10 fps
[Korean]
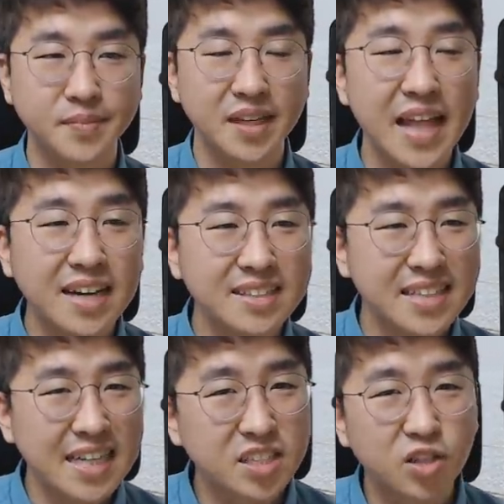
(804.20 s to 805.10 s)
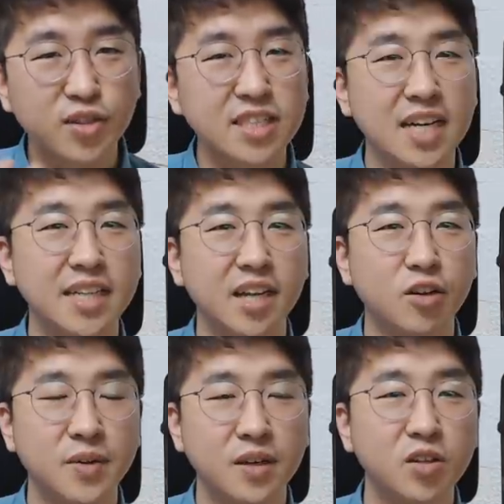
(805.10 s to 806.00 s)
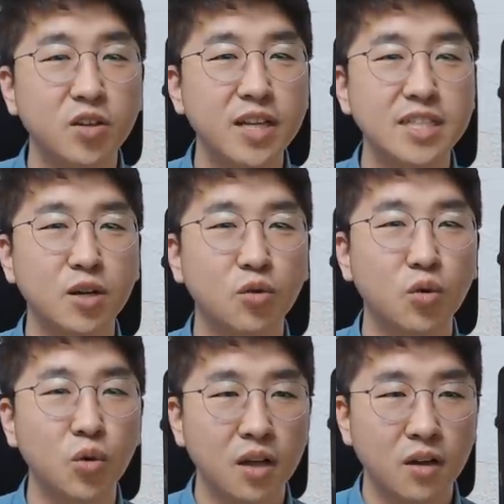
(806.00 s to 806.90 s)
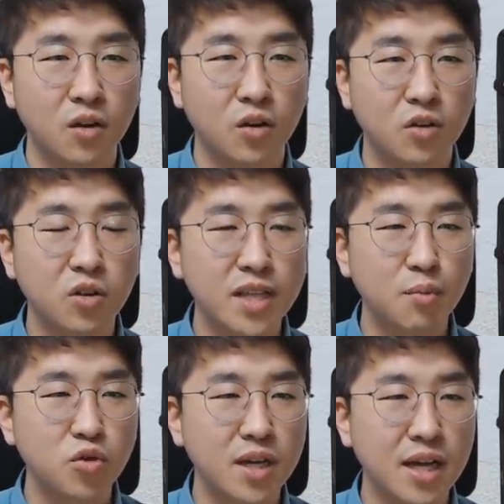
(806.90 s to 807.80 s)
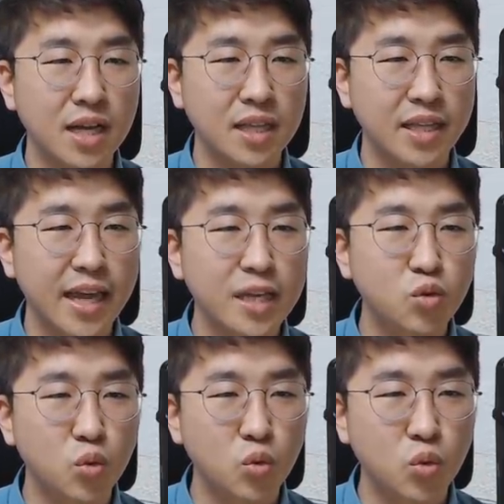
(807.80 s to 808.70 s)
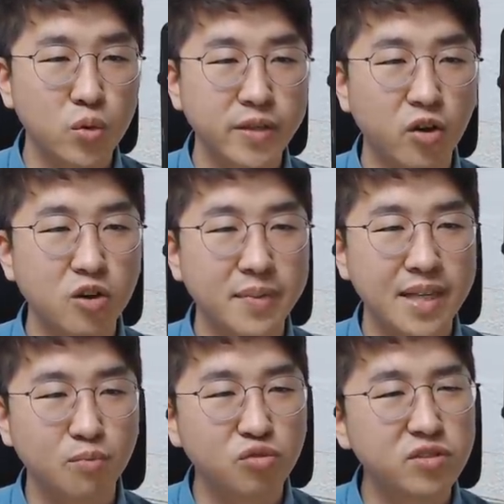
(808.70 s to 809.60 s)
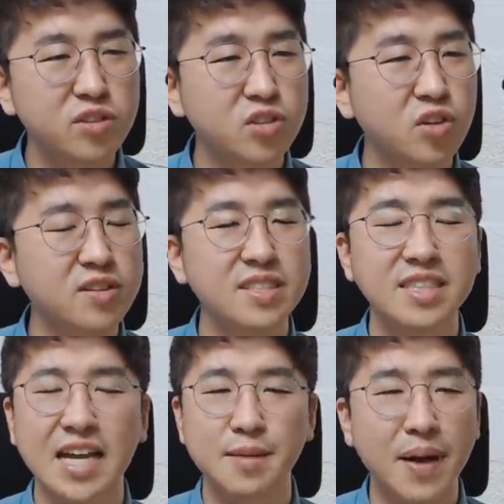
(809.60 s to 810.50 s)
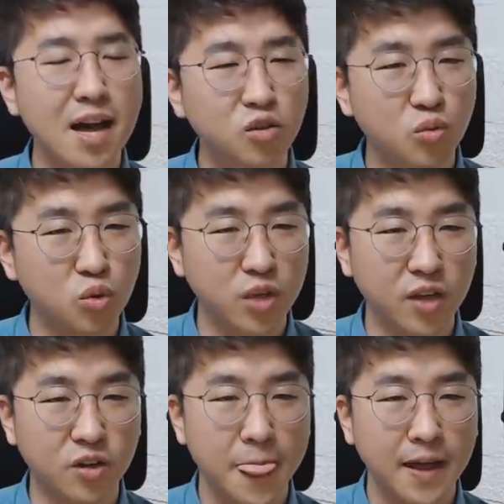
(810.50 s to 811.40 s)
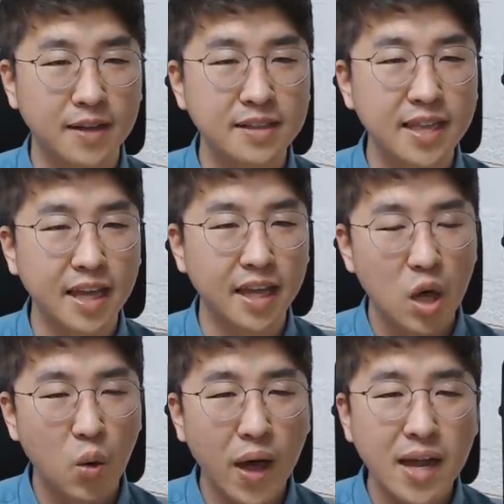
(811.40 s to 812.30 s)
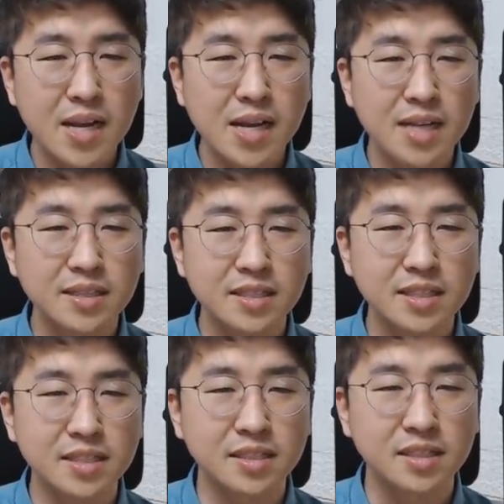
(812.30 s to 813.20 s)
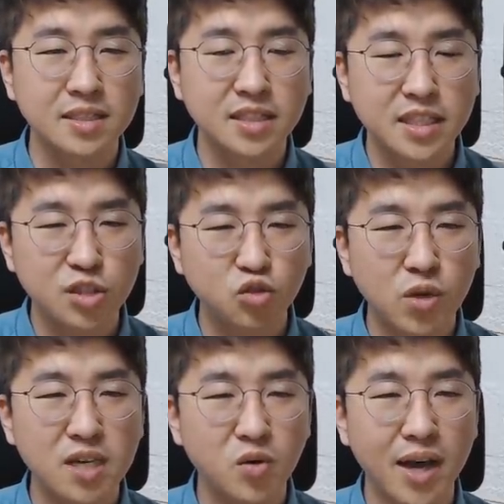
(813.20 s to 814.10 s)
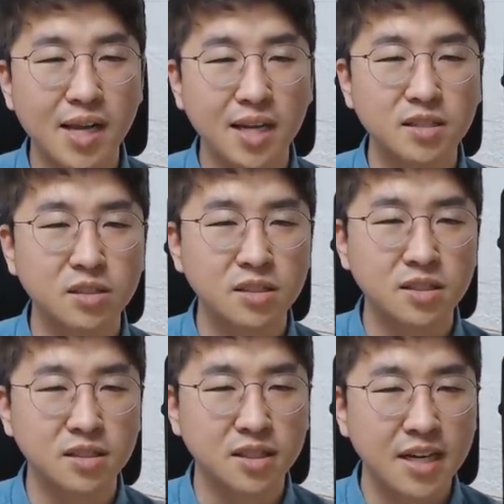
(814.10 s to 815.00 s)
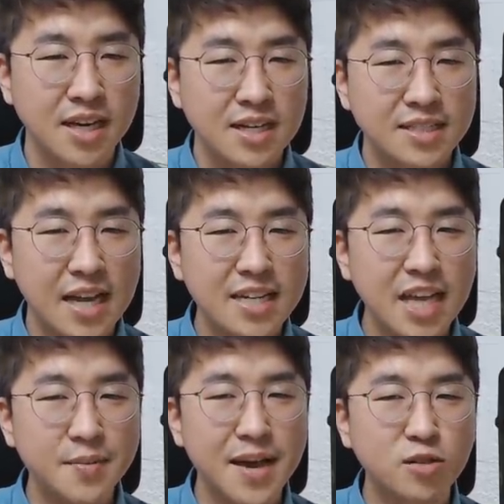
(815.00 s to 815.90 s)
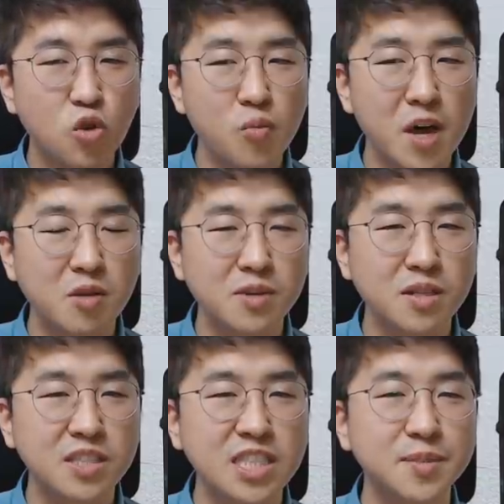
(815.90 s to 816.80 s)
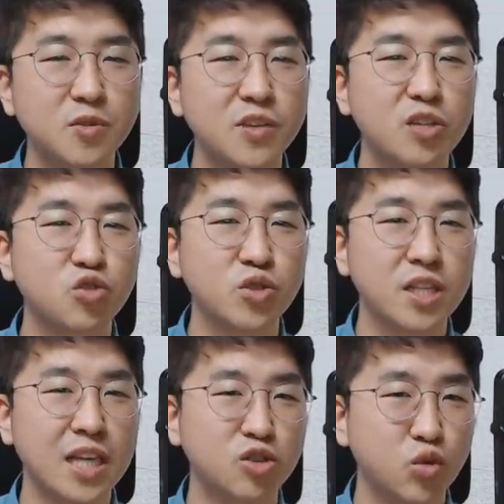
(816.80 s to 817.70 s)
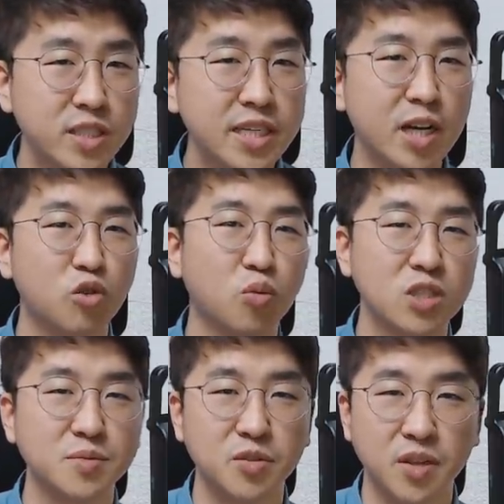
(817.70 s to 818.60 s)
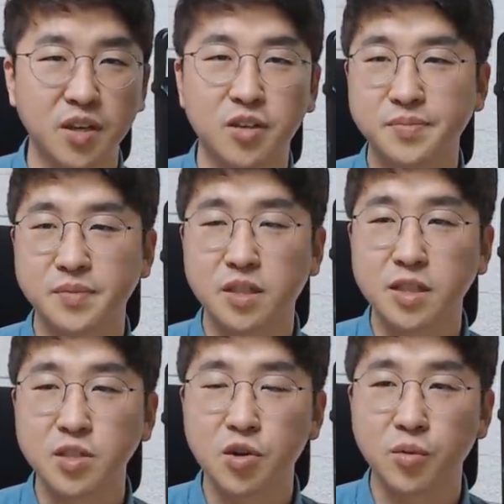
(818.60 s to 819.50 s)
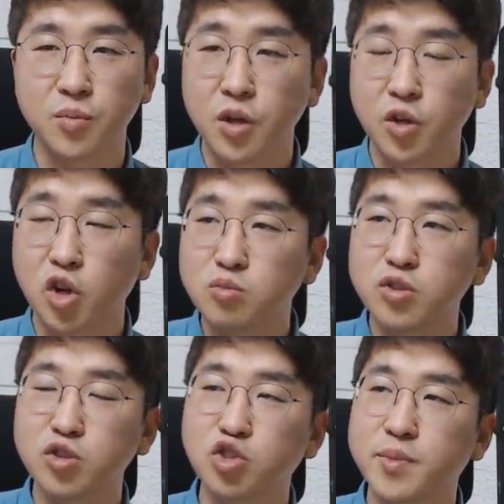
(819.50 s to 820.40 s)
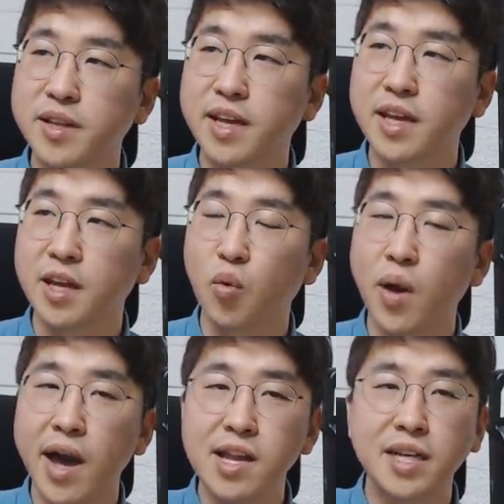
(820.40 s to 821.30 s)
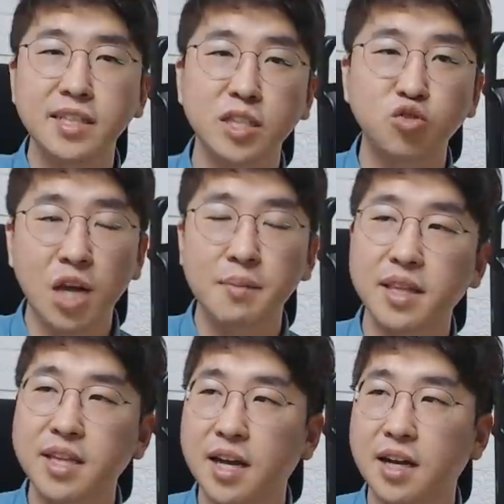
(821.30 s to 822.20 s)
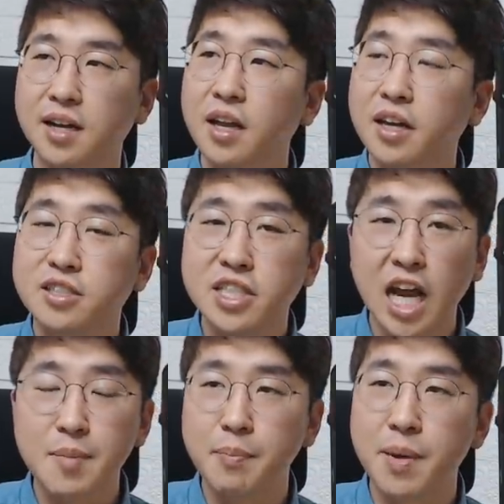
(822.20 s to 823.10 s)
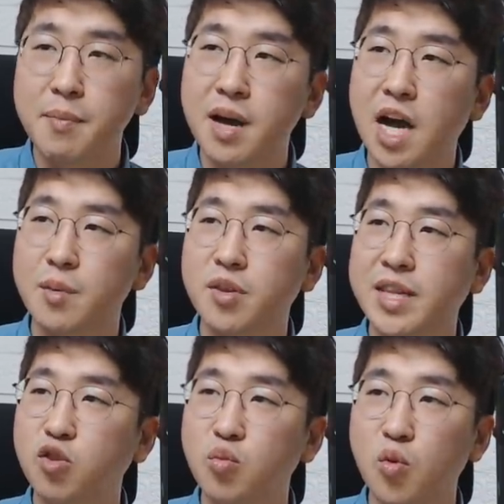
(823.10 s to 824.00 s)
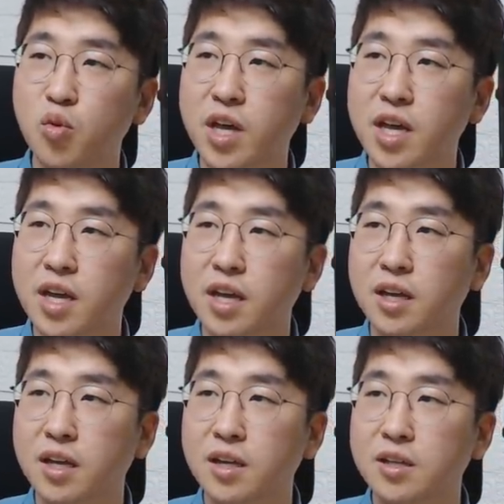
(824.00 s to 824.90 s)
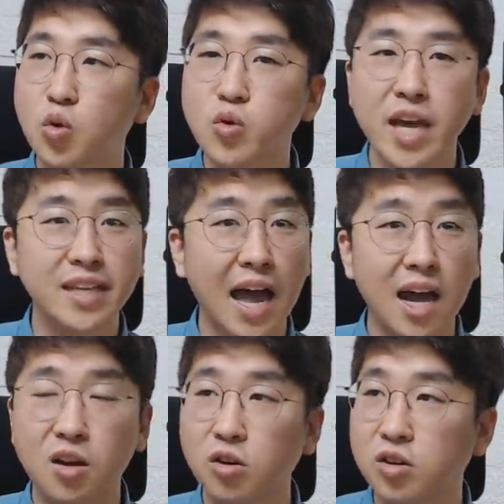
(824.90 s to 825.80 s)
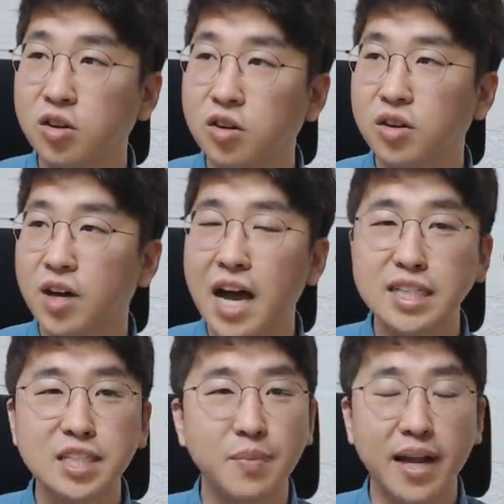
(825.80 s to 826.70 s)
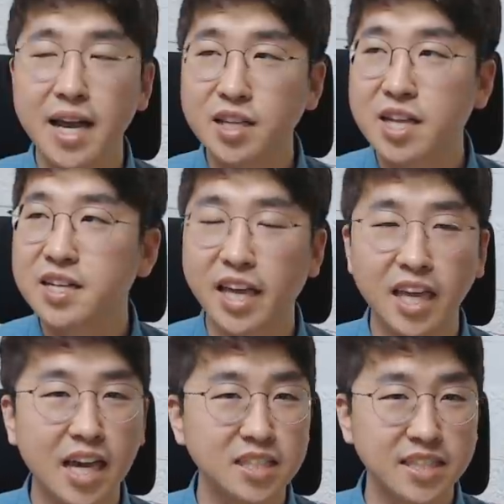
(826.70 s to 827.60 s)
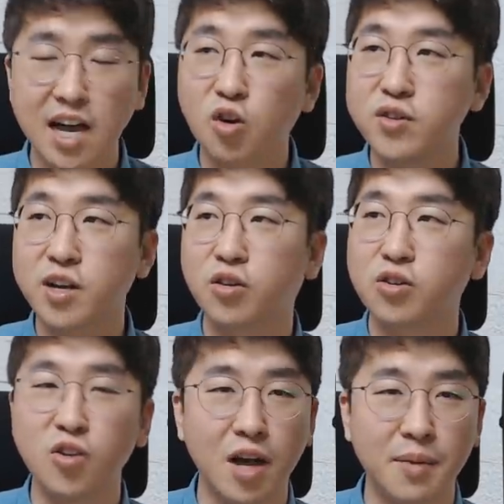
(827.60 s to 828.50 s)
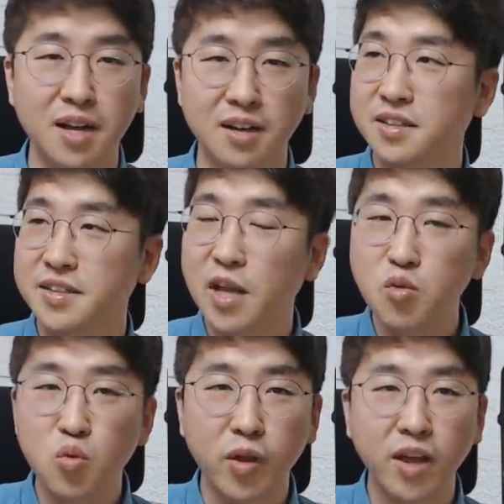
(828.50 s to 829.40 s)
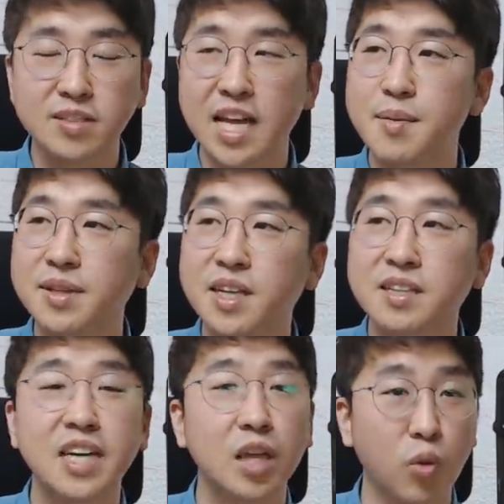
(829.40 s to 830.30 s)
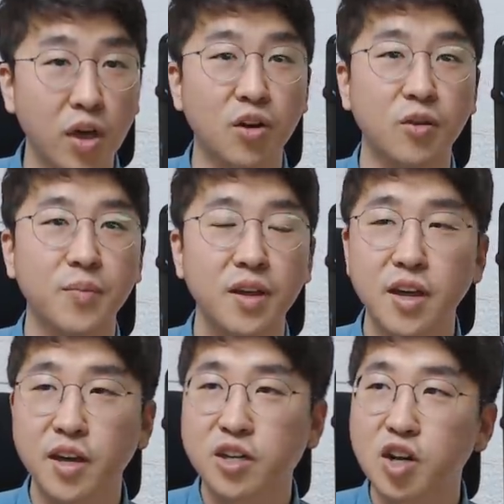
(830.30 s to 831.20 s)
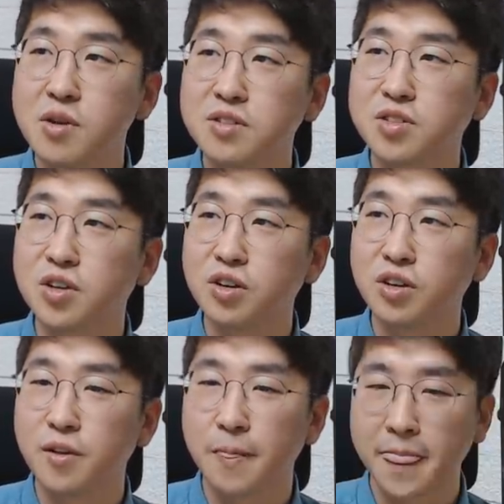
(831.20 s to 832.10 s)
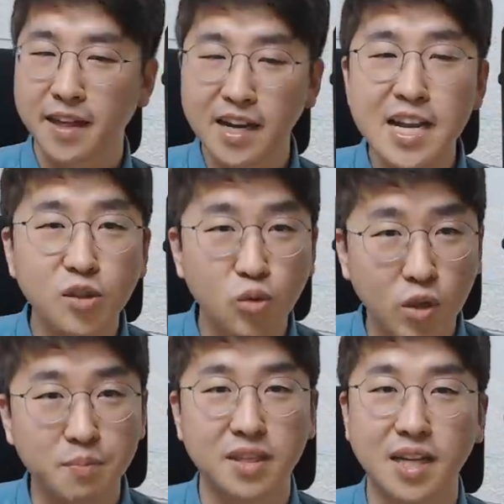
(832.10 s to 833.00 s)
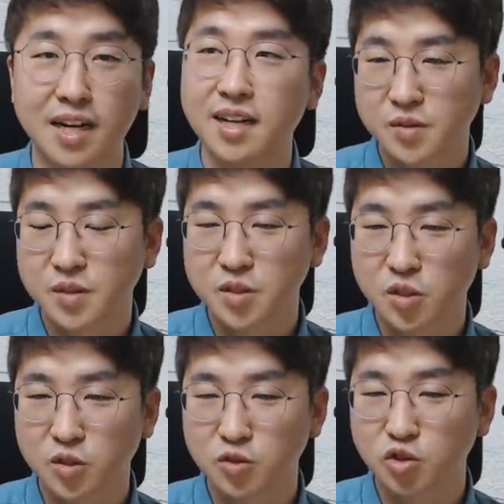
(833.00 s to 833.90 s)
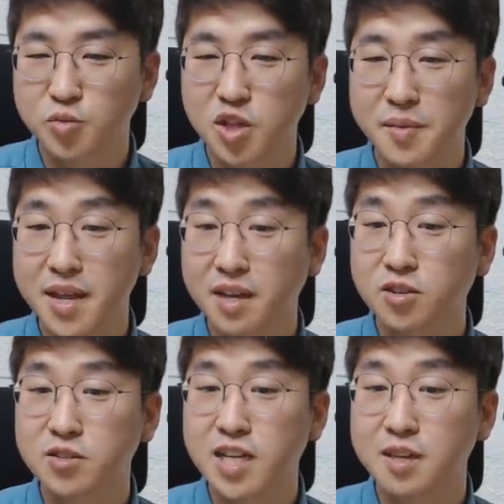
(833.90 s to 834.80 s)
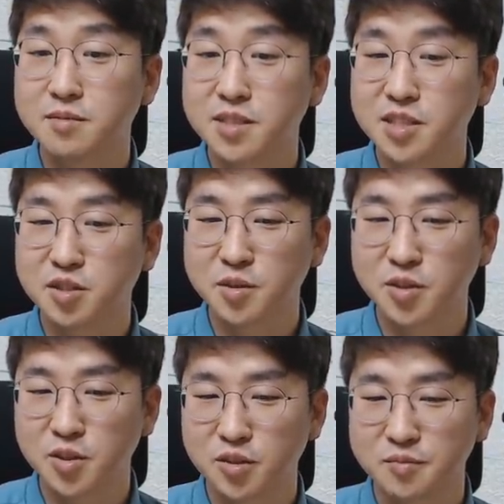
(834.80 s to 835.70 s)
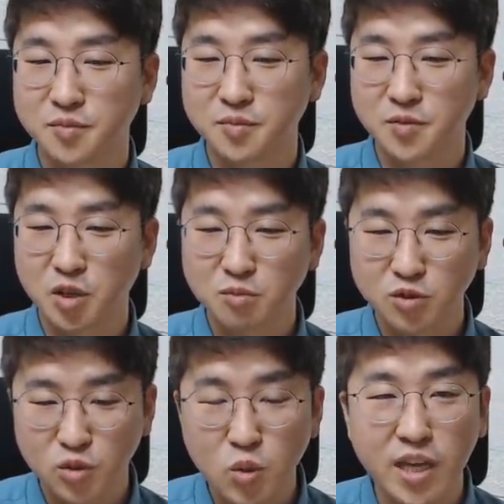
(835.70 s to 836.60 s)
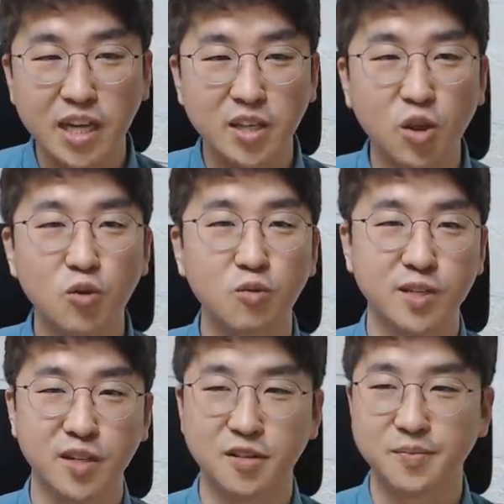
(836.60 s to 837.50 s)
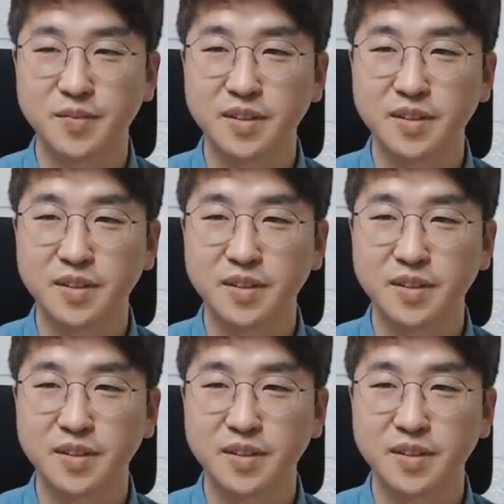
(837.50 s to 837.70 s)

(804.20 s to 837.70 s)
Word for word: 나를 잘 드러내지 않아요. 드러내지 않고 어, 그러다 보니까 내 속이 얼마나 문드러져 있는지 잘 파악도 못해요. 근데 화일관들은 특히 수가 있는 화일관들은 상대방의 속마음을 끄집어내주는 데는 아주 귀재라고 보시면 돼요. 그래서 여러분들 주변에 화일관인데 수가 많다. 그 사람 앞에만 가면 나도 모르게 속 얘기 다 할걸요? 하지 말아야 되는 얘기까지 다 꺼낼걸요, 아마? 나도 모르게 그 사람한테는 그게 돼요. 그러면서 힐링도 됩니다. 그래서 주변에 만약에 그런 사람들이 있으면요. 여러분들 속 얘기를 터놓으세요.